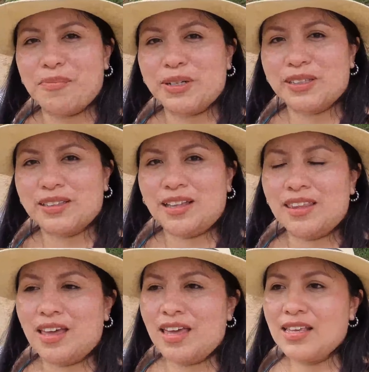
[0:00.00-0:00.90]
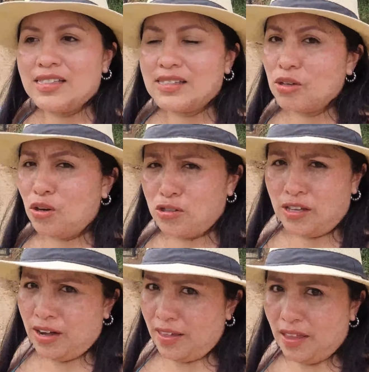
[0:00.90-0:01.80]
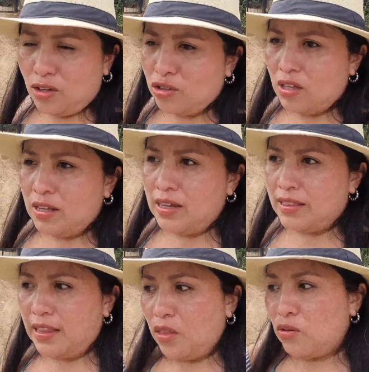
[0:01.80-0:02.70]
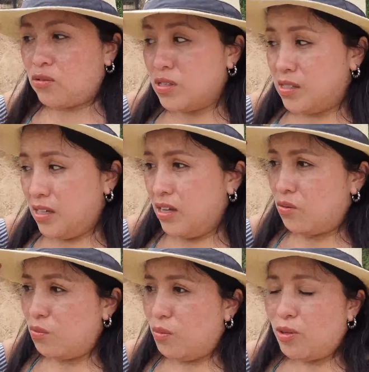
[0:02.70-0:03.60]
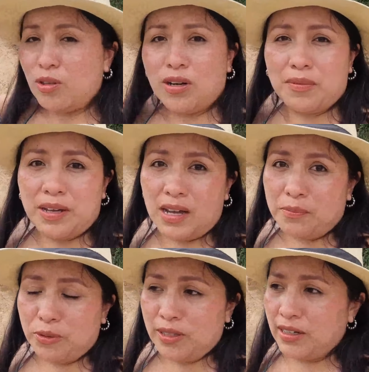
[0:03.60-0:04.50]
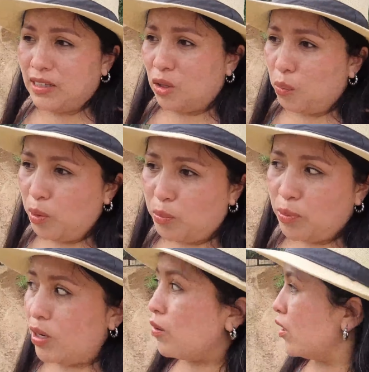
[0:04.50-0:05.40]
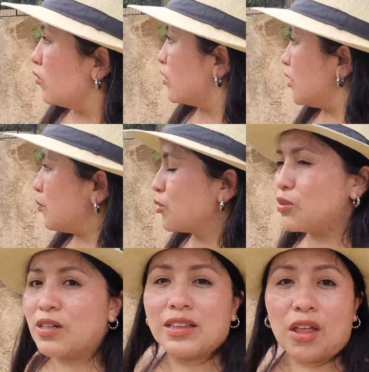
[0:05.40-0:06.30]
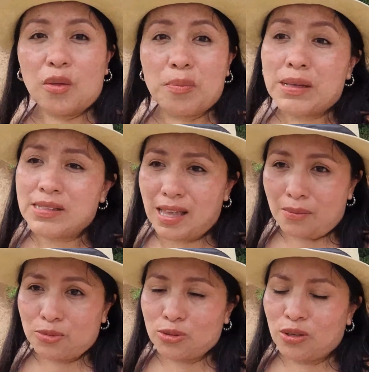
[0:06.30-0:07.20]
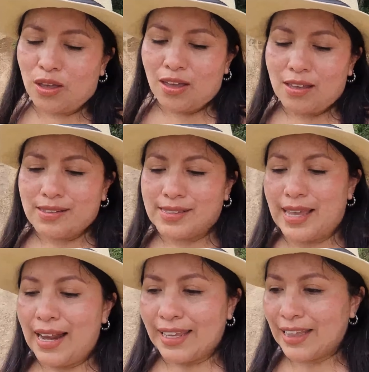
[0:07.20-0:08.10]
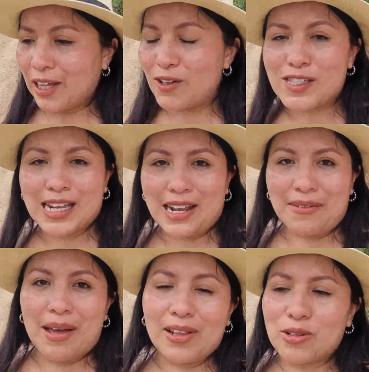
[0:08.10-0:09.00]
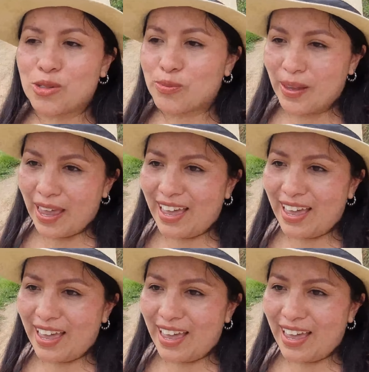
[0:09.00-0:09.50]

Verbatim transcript: puertita de ahí solo cerrada, no tiene candado. No sé si en algún momento le vayan a poner candado, pero por ahora no está puesto candado y pasamos. Si alguien de Gonzanabá nos ve,